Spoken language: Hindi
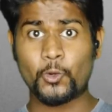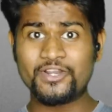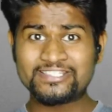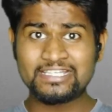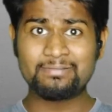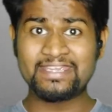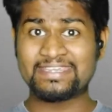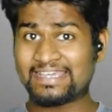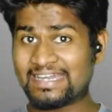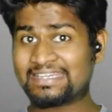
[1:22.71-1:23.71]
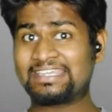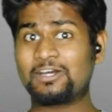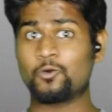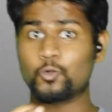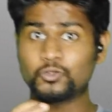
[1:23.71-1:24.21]
ऑडिशन में क्या
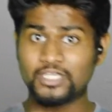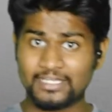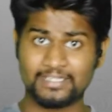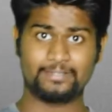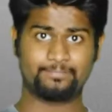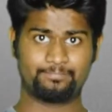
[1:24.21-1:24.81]
क्या होता है